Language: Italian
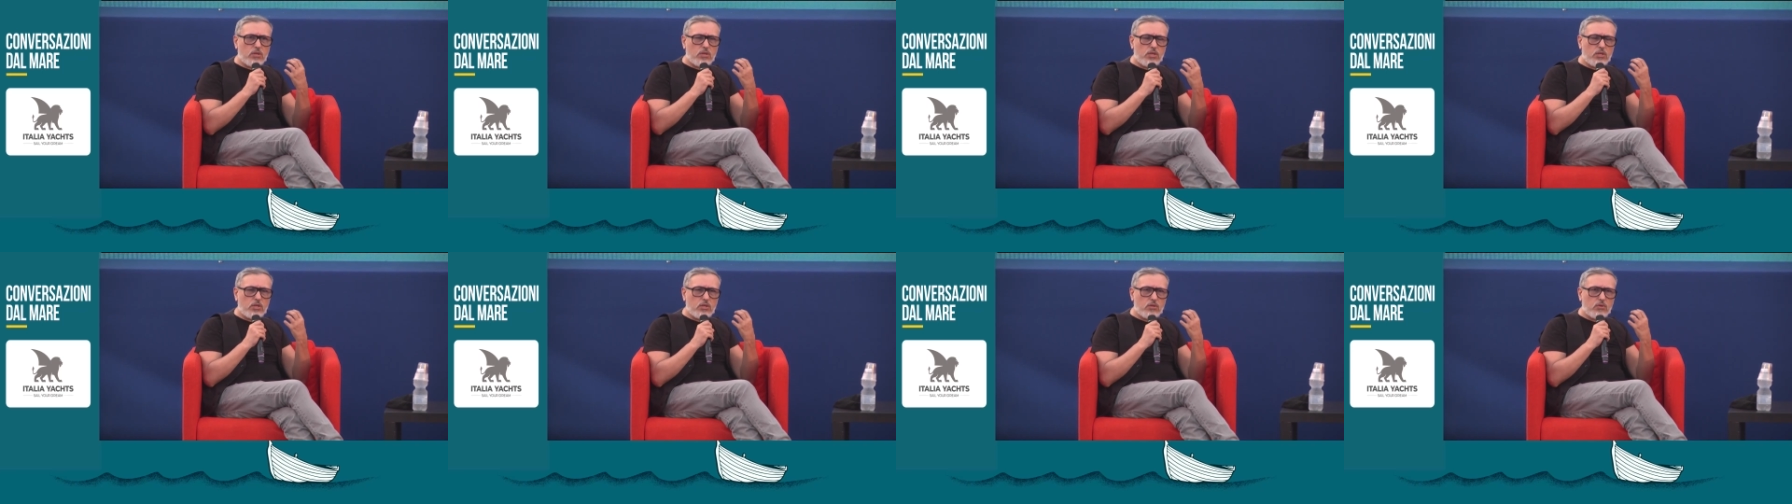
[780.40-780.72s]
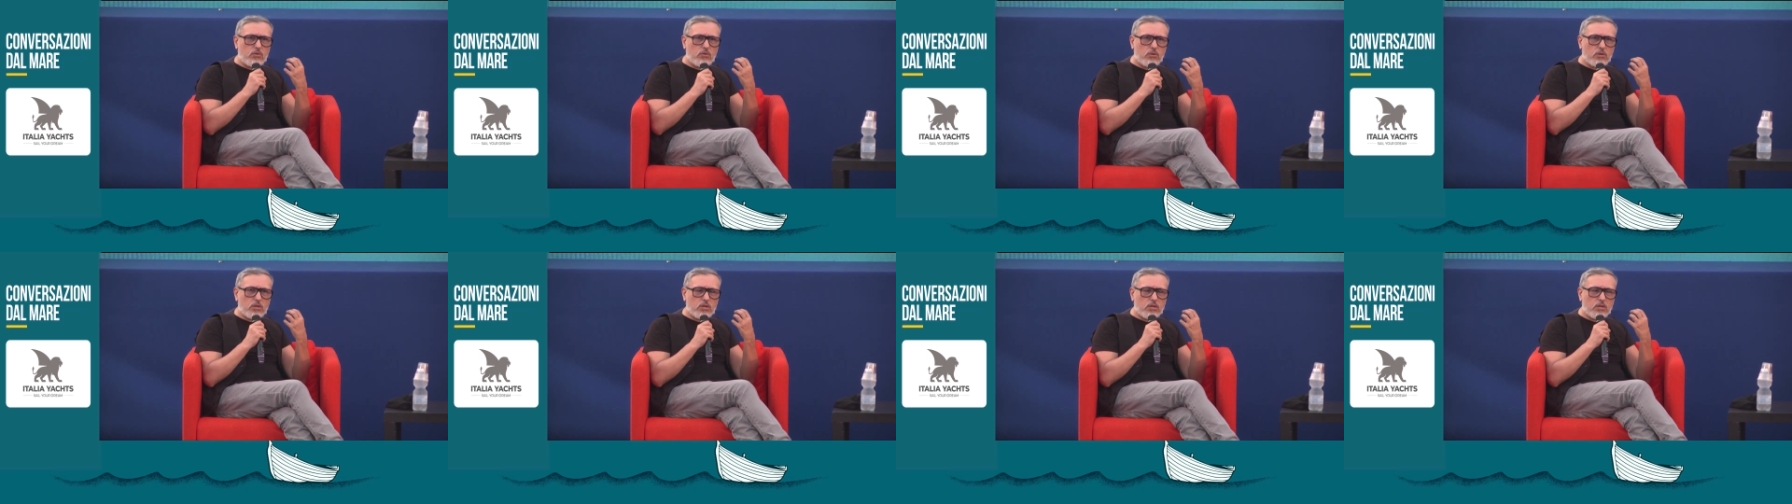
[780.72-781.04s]

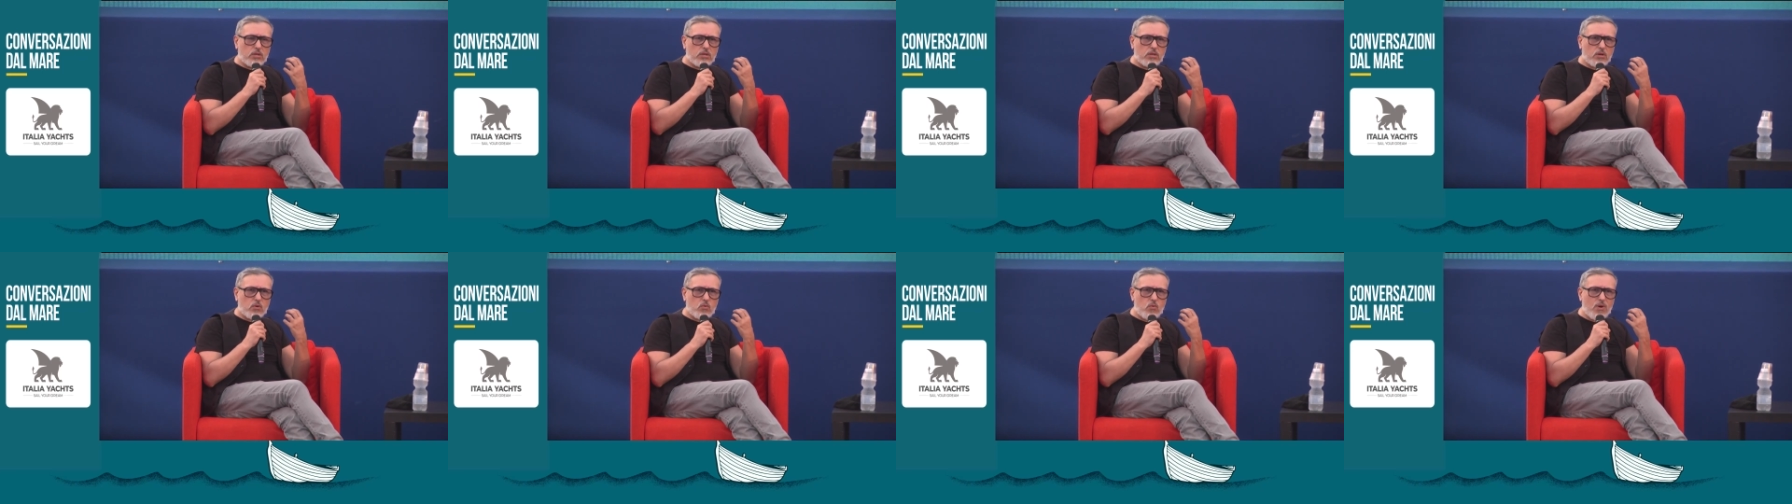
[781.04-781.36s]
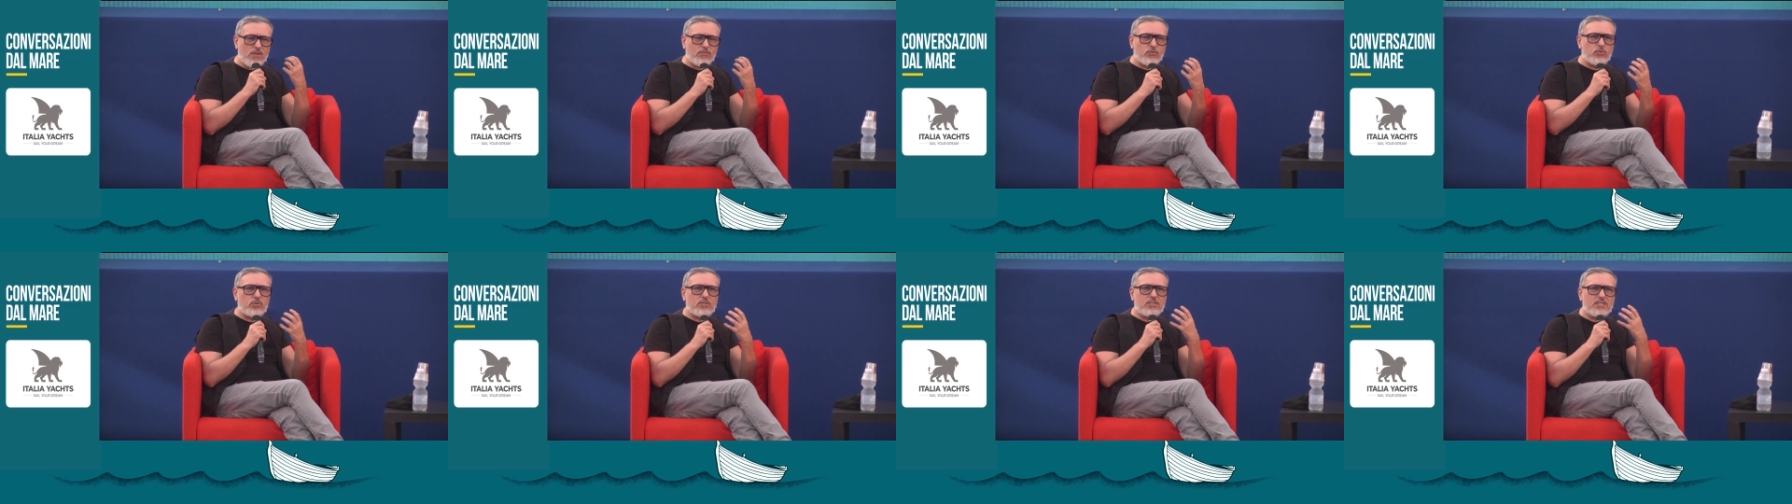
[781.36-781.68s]
in, uh,
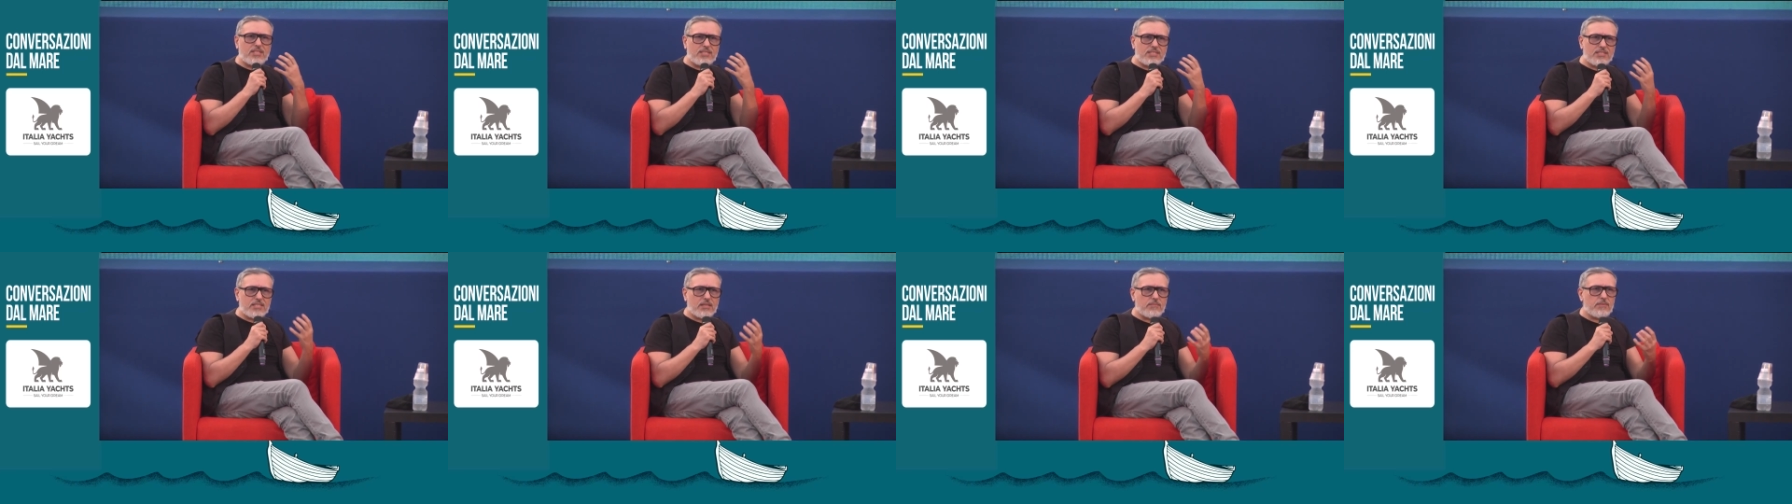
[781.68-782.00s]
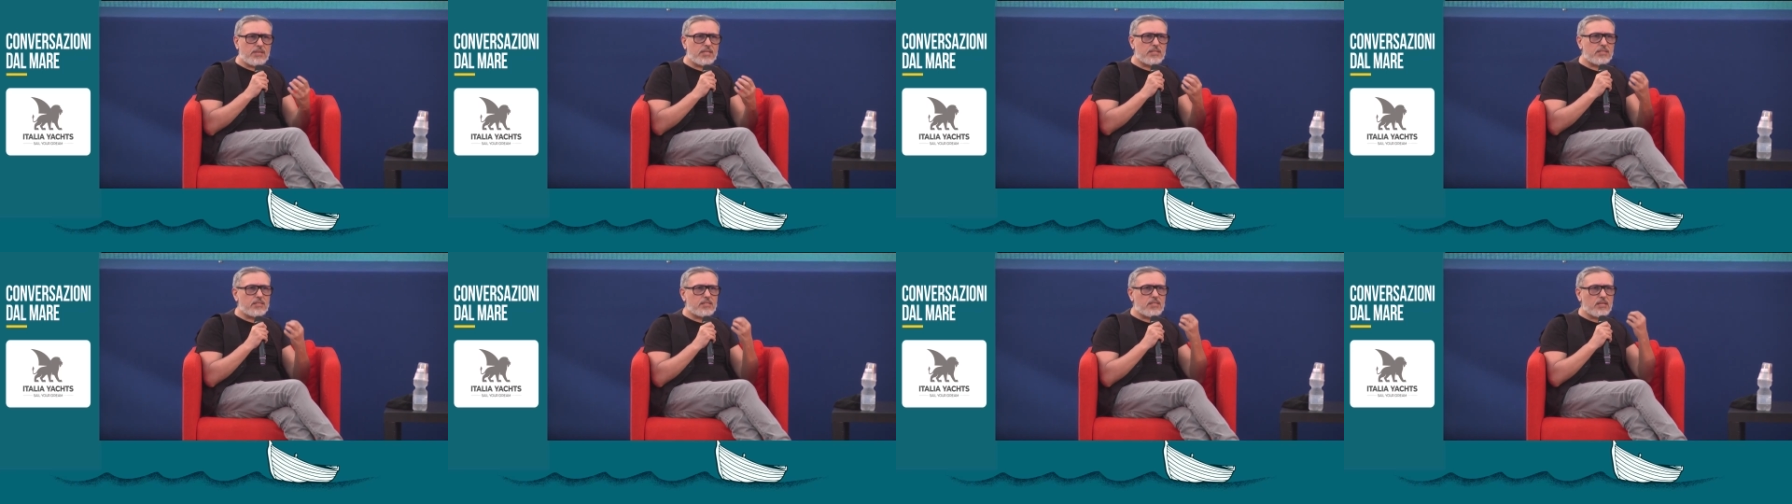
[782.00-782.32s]
quanto
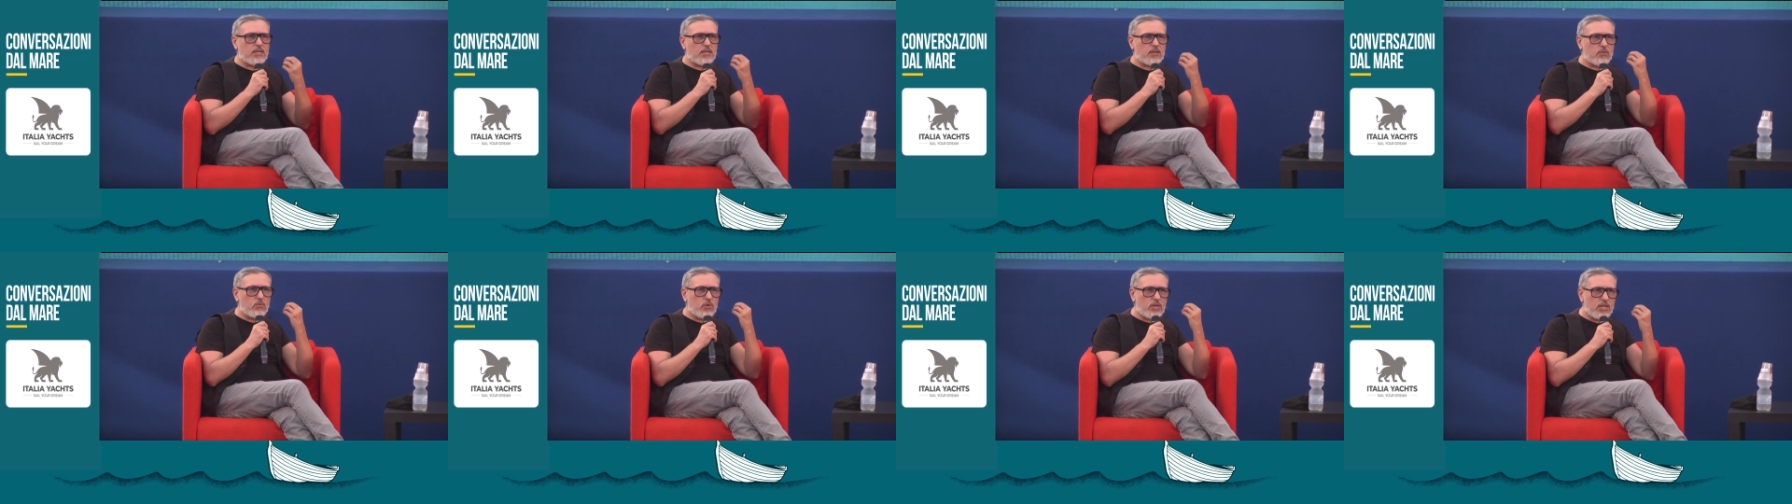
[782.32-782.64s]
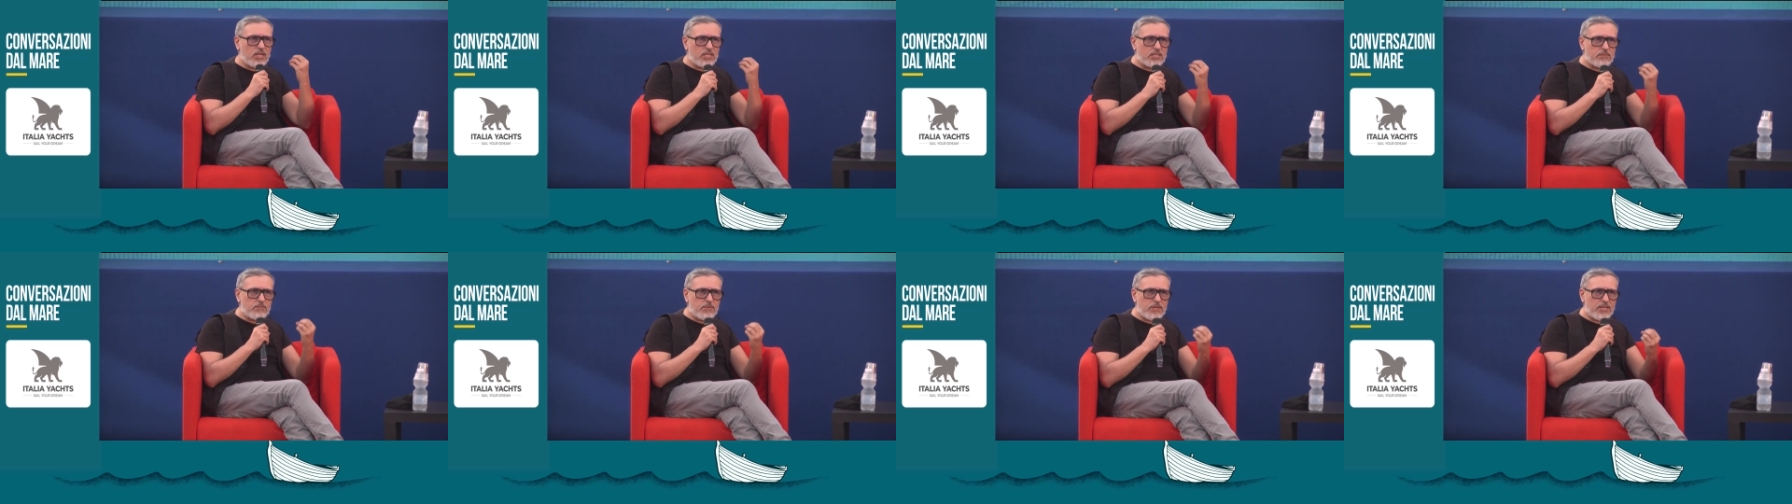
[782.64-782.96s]
intensamente
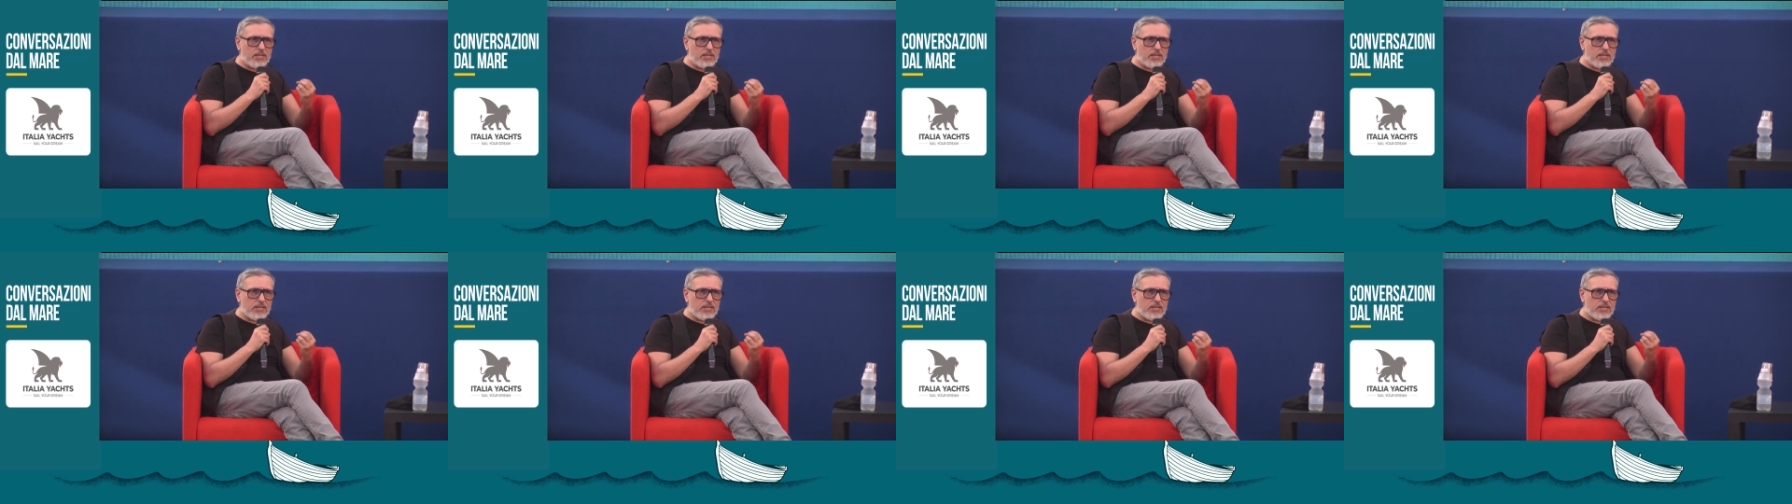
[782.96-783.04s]
quella